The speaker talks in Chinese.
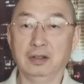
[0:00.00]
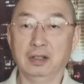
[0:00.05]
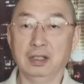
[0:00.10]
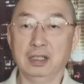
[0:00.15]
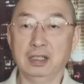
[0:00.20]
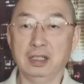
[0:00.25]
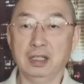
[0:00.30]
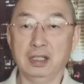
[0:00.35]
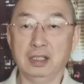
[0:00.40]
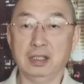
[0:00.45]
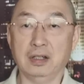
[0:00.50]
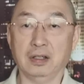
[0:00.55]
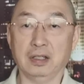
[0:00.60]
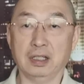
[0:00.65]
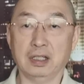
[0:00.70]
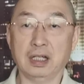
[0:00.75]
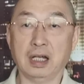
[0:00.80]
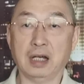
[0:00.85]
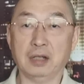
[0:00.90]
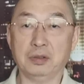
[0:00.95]
有一些
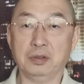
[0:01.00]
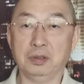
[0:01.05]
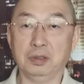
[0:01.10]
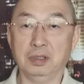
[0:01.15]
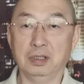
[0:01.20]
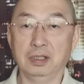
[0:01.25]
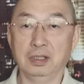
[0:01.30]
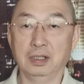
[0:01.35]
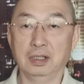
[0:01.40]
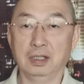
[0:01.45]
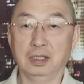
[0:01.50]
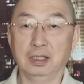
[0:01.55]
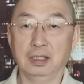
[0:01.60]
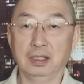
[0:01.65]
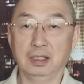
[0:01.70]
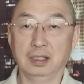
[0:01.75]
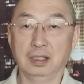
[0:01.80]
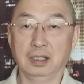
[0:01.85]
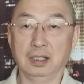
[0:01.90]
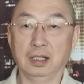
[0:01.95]
小的插曲。
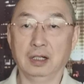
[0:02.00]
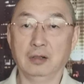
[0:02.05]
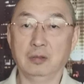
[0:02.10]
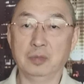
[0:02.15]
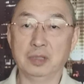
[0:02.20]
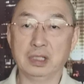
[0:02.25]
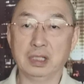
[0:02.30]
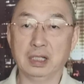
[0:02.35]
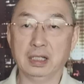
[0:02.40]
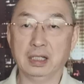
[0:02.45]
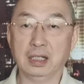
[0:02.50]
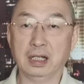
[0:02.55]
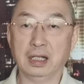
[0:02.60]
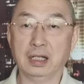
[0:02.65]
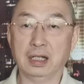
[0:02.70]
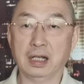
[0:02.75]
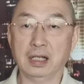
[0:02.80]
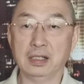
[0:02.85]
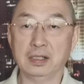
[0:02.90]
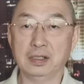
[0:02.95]
好，我们先
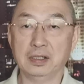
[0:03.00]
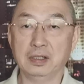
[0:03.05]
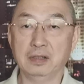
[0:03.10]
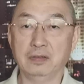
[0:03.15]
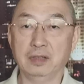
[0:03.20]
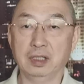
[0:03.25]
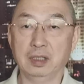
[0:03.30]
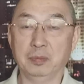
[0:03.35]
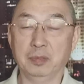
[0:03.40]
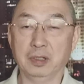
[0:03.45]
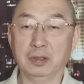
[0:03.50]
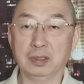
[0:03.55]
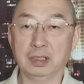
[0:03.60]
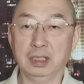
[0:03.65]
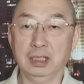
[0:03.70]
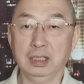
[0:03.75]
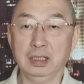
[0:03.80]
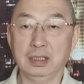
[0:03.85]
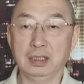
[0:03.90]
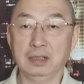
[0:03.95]
看看新闻的标
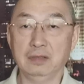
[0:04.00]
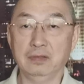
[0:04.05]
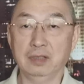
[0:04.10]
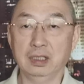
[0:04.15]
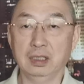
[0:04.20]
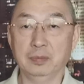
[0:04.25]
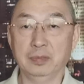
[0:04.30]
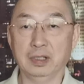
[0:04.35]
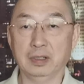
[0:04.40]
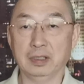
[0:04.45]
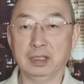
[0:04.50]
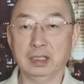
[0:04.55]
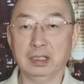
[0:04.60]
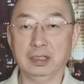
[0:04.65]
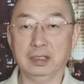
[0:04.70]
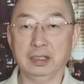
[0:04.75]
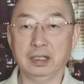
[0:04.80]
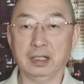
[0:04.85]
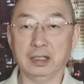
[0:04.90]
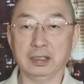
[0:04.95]
题。新闻的标
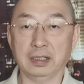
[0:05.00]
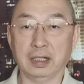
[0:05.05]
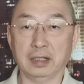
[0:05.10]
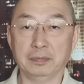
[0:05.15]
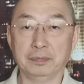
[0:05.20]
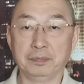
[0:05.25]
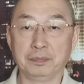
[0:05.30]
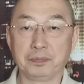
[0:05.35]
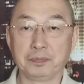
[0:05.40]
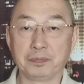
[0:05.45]
题是这样讲：